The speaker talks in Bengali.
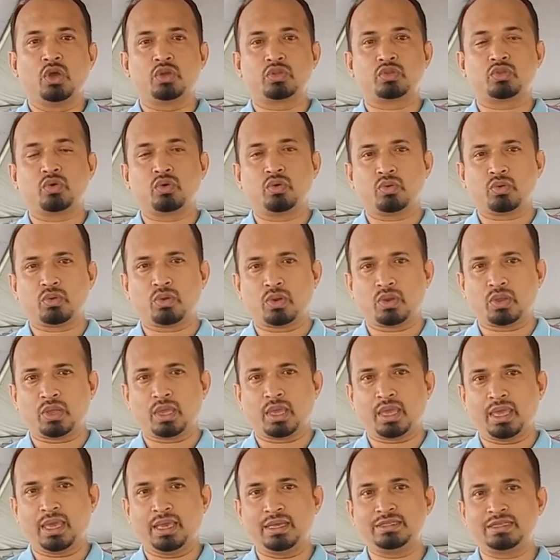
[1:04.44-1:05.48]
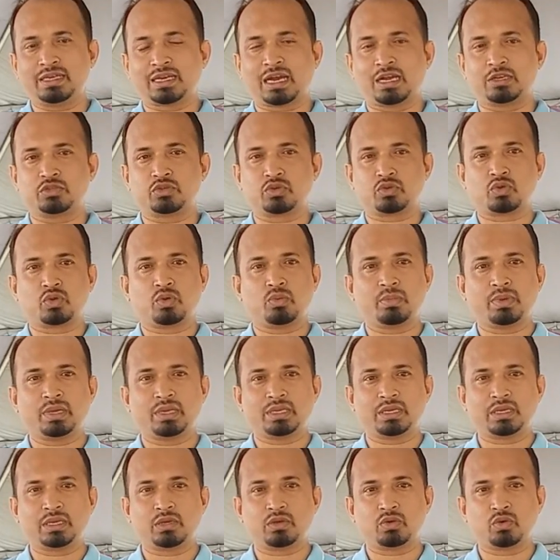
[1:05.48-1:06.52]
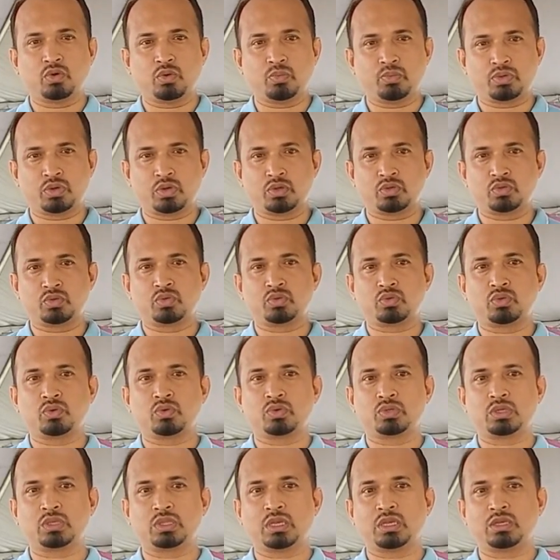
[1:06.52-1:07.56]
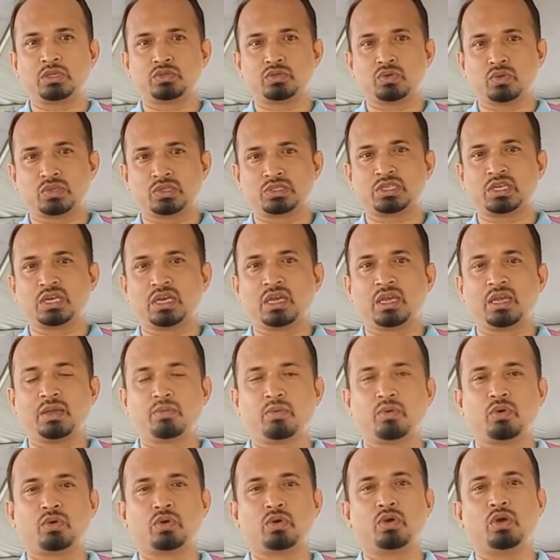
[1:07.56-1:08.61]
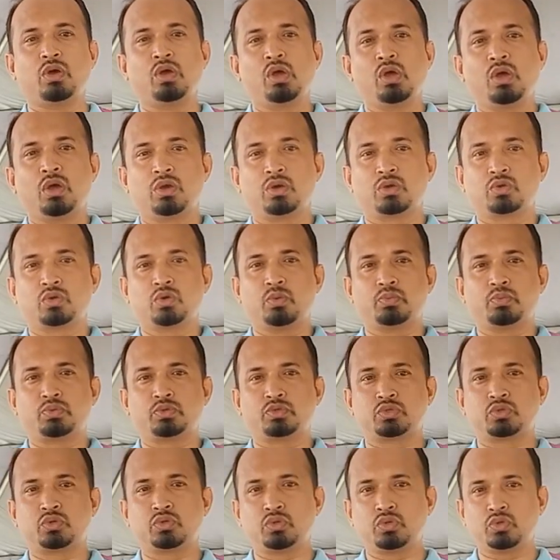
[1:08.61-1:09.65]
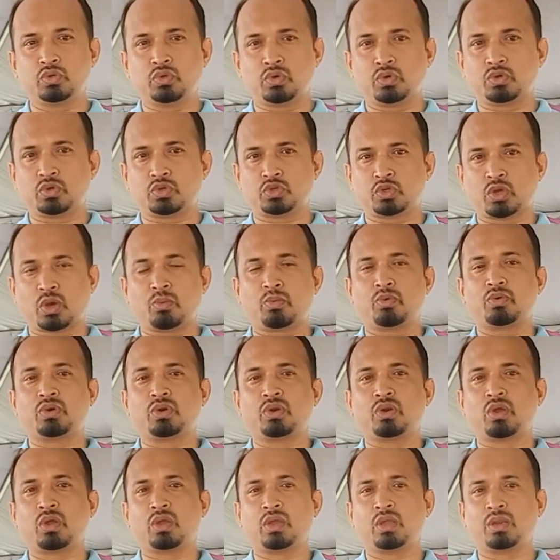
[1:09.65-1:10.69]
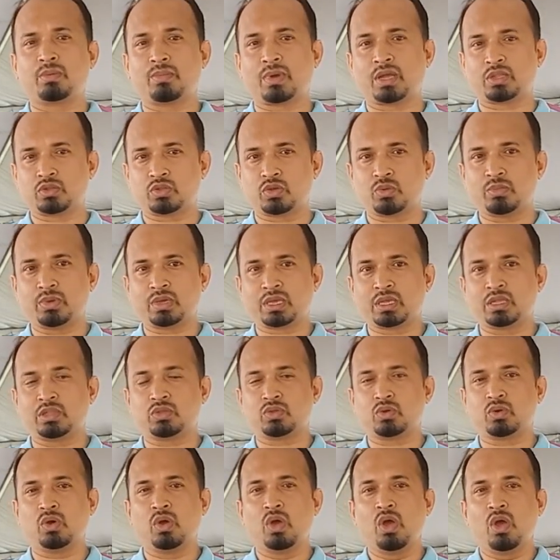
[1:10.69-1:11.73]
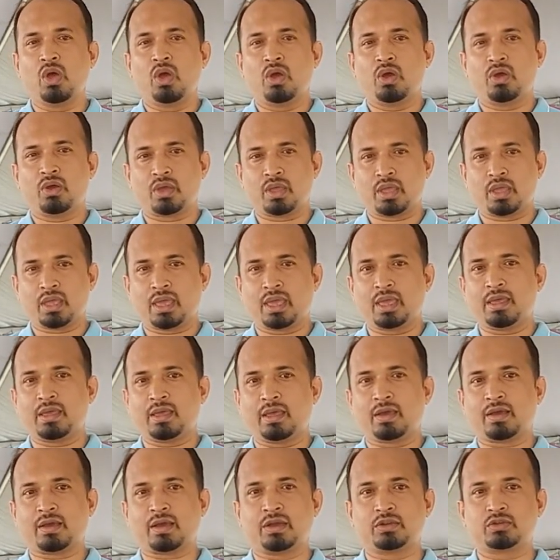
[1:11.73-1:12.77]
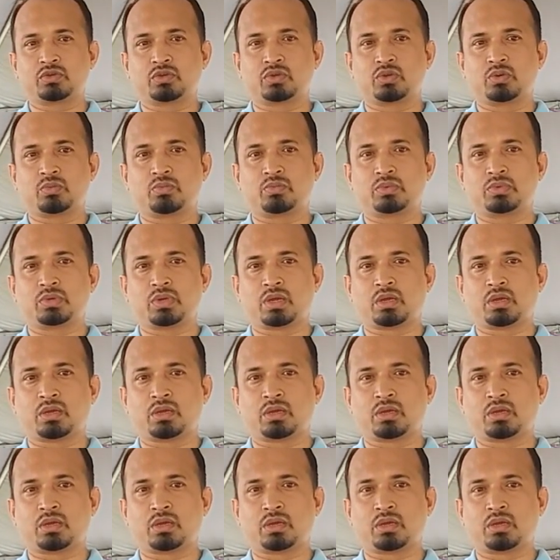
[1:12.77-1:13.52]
তো এই যে কার্যক্রম এটি খুব দ্রুত গতিতে চলছে এবং খুব সুন্দর সমন্বয়ের মাধ্যমে কিন্তু এই কার্যক্রমটা